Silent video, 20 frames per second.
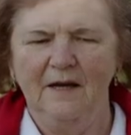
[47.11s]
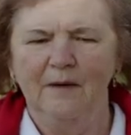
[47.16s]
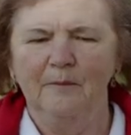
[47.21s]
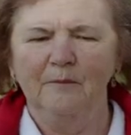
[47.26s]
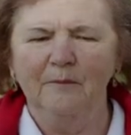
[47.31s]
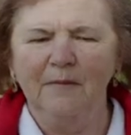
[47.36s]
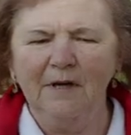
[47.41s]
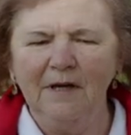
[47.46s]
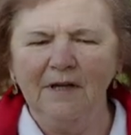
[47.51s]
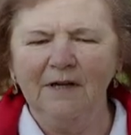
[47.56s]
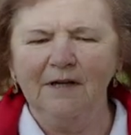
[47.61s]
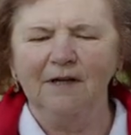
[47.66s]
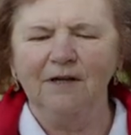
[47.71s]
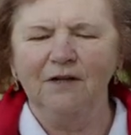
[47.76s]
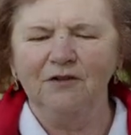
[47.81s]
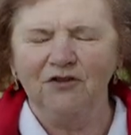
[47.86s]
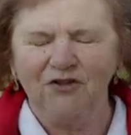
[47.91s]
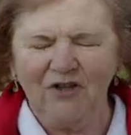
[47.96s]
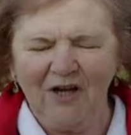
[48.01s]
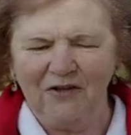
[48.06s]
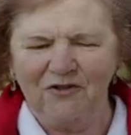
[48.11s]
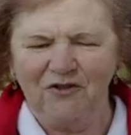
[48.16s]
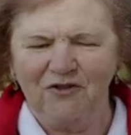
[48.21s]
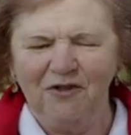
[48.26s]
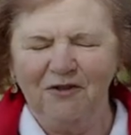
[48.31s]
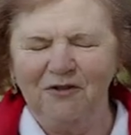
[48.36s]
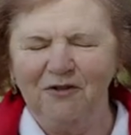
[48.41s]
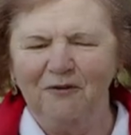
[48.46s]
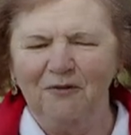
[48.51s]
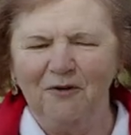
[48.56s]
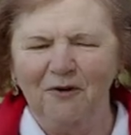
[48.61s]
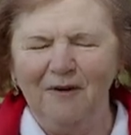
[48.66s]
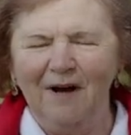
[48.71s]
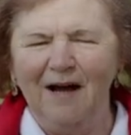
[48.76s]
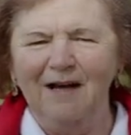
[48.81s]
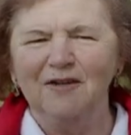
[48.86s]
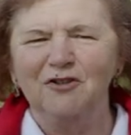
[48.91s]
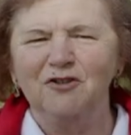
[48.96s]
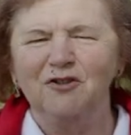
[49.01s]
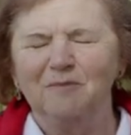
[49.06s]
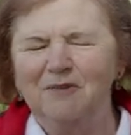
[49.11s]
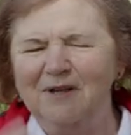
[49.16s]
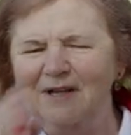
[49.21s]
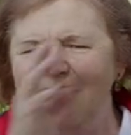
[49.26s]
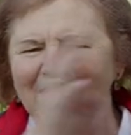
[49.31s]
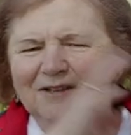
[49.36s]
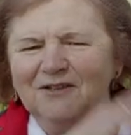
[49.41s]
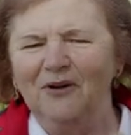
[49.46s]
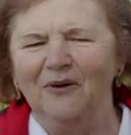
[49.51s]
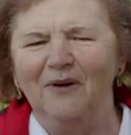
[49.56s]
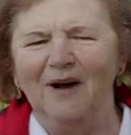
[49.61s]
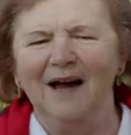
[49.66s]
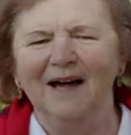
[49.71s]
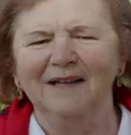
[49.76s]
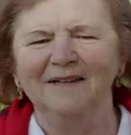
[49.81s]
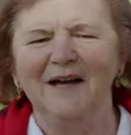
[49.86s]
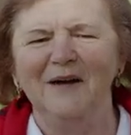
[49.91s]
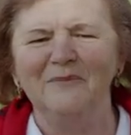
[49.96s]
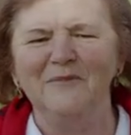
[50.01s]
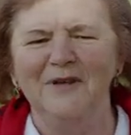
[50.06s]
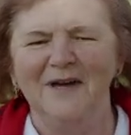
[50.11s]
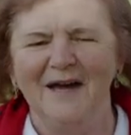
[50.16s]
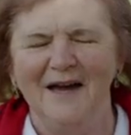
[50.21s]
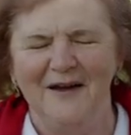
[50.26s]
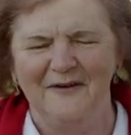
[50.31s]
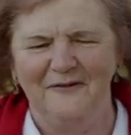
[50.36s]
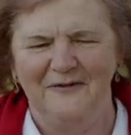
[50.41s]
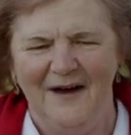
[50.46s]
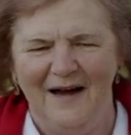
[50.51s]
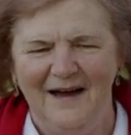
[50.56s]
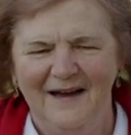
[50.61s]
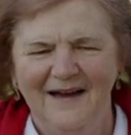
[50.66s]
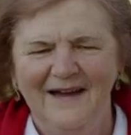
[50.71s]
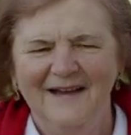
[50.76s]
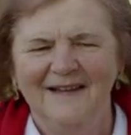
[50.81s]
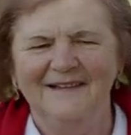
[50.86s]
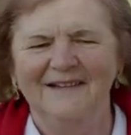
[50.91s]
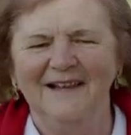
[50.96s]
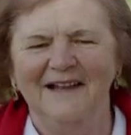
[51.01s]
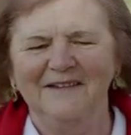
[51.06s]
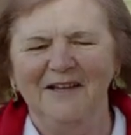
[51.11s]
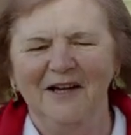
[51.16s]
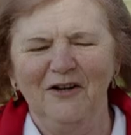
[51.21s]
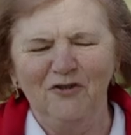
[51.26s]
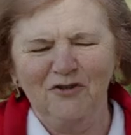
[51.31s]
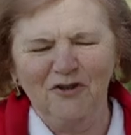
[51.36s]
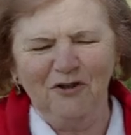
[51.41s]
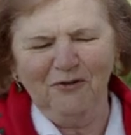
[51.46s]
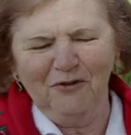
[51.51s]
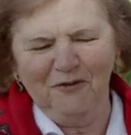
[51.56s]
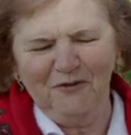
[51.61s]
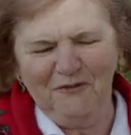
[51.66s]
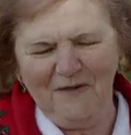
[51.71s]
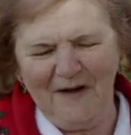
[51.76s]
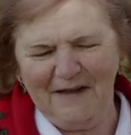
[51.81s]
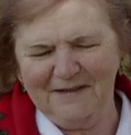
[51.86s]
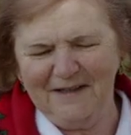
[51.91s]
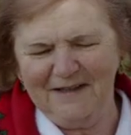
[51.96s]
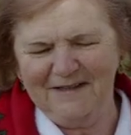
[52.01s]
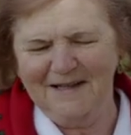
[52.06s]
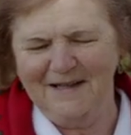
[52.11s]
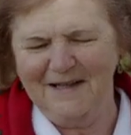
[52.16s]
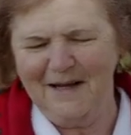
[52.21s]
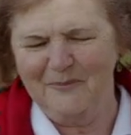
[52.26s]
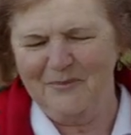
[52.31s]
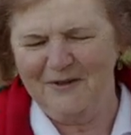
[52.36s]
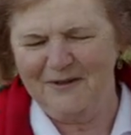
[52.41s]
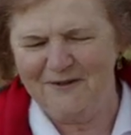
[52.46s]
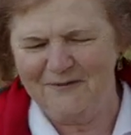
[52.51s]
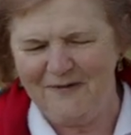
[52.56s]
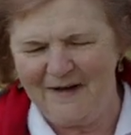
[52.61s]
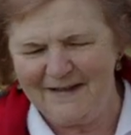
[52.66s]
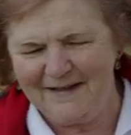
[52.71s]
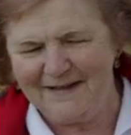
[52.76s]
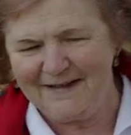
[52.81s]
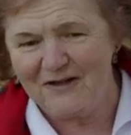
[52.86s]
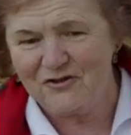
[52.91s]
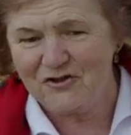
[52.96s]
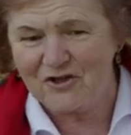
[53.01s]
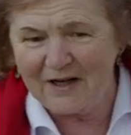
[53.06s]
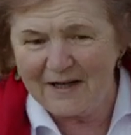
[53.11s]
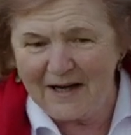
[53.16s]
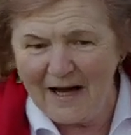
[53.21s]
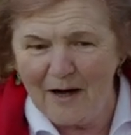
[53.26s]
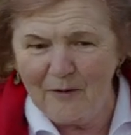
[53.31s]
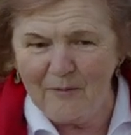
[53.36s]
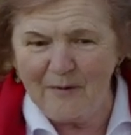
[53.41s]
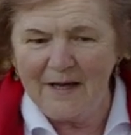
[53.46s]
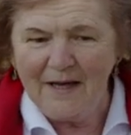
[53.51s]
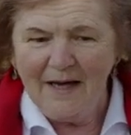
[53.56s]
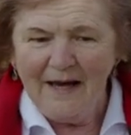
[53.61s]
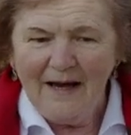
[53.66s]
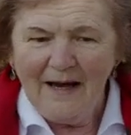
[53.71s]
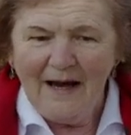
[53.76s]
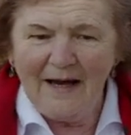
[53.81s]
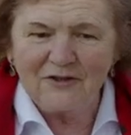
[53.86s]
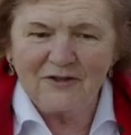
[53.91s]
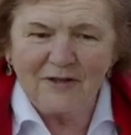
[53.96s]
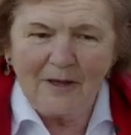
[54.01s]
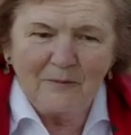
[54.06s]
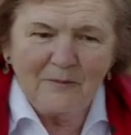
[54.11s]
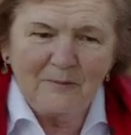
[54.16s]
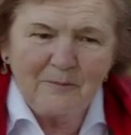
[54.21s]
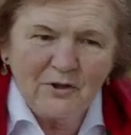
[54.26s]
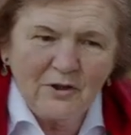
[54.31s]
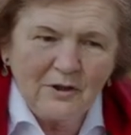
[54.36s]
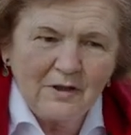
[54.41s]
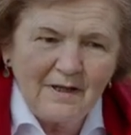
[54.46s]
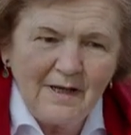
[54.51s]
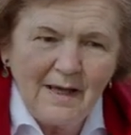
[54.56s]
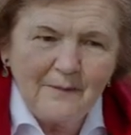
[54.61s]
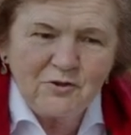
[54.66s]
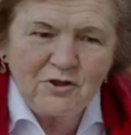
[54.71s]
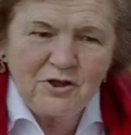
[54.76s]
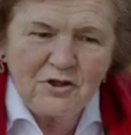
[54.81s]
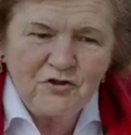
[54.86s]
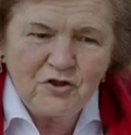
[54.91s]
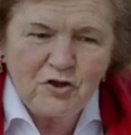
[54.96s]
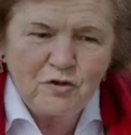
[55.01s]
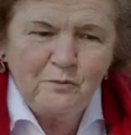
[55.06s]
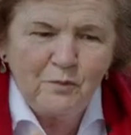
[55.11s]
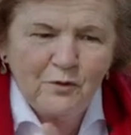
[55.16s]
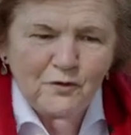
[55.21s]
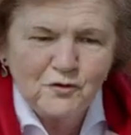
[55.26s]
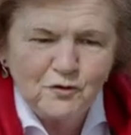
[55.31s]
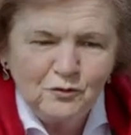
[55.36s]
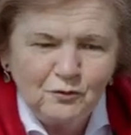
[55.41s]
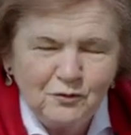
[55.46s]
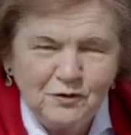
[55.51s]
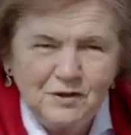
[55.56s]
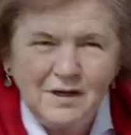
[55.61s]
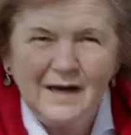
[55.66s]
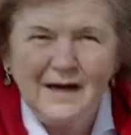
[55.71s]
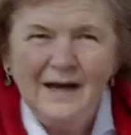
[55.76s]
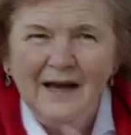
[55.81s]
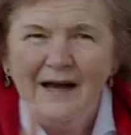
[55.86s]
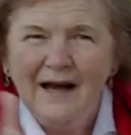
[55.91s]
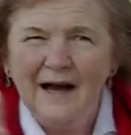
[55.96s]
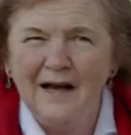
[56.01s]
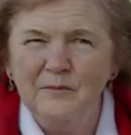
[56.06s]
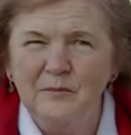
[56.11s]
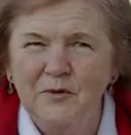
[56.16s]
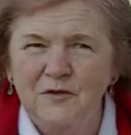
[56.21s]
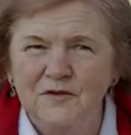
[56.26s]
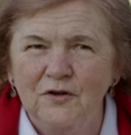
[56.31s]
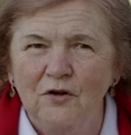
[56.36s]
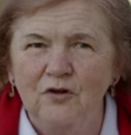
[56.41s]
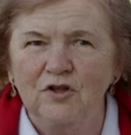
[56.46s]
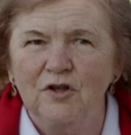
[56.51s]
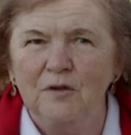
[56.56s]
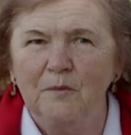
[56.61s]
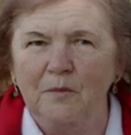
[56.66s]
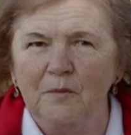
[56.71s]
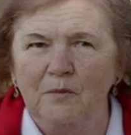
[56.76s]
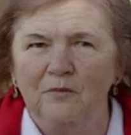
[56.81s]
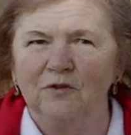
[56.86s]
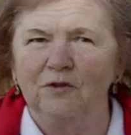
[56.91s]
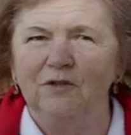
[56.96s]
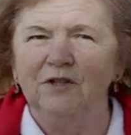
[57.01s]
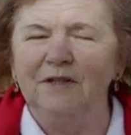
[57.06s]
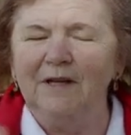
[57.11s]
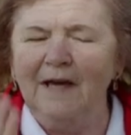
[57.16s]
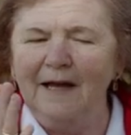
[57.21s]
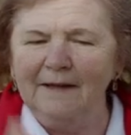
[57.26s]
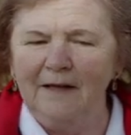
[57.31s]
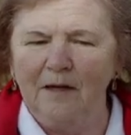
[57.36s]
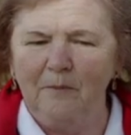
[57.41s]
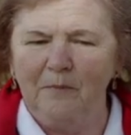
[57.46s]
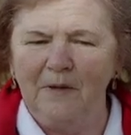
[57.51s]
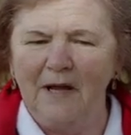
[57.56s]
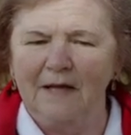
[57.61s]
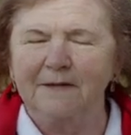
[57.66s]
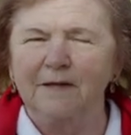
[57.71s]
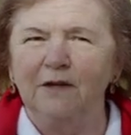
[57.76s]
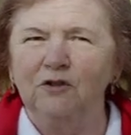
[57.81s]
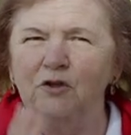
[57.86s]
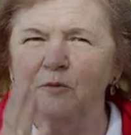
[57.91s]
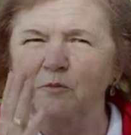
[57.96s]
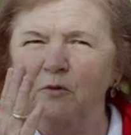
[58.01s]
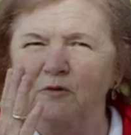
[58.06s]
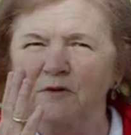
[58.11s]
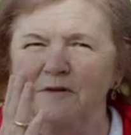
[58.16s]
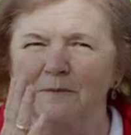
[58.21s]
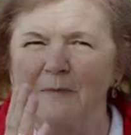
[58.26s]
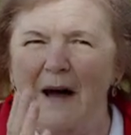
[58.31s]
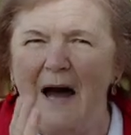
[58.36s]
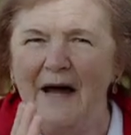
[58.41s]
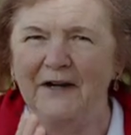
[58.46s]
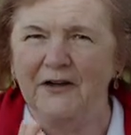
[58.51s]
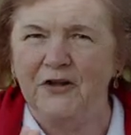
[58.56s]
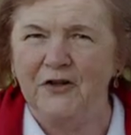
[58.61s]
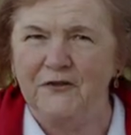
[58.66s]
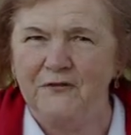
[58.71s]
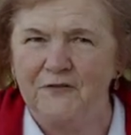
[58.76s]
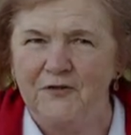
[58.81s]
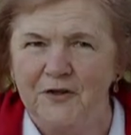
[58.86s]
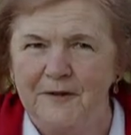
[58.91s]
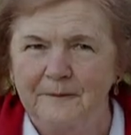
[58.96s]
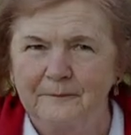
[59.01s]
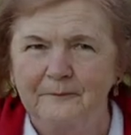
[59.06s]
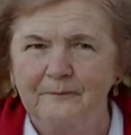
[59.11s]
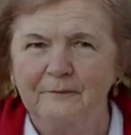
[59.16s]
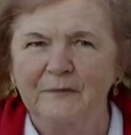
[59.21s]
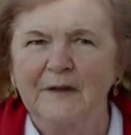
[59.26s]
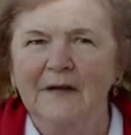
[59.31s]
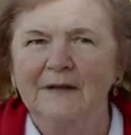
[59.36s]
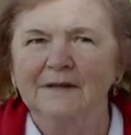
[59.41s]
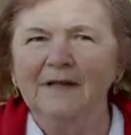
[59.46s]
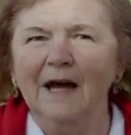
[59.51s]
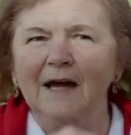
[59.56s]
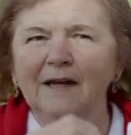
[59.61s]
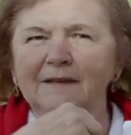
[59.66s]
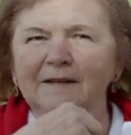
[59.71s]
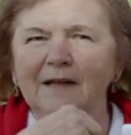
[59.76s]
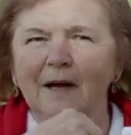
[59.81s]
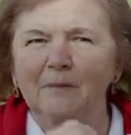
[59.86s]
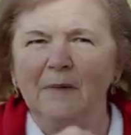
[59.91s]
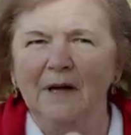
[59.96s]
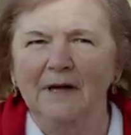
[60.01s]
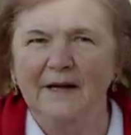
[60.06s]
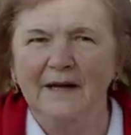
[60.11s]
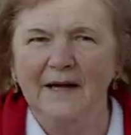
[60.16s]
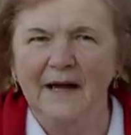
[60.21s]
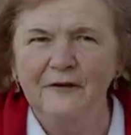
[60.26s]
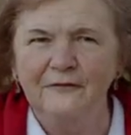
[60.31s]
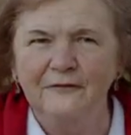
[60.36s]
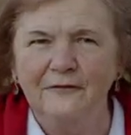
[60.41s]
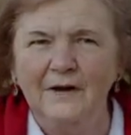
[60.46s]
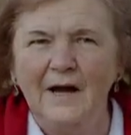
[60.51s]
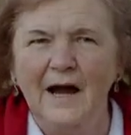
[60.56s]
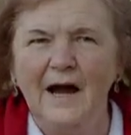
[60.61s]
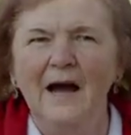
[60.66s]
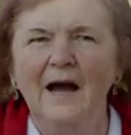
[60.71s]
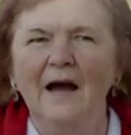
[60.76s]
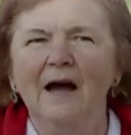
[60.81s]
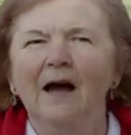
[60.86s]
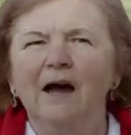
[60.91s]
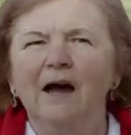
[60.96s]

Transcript: My, e, dzieci, to wołaliśmy na to Adam i Ewa, dlatego że to dwa takie na brytwankach czekały, aż tam chleb się gdzieś posunie albo coś, żeby jeden placek to był z marchwi tarta marchewka,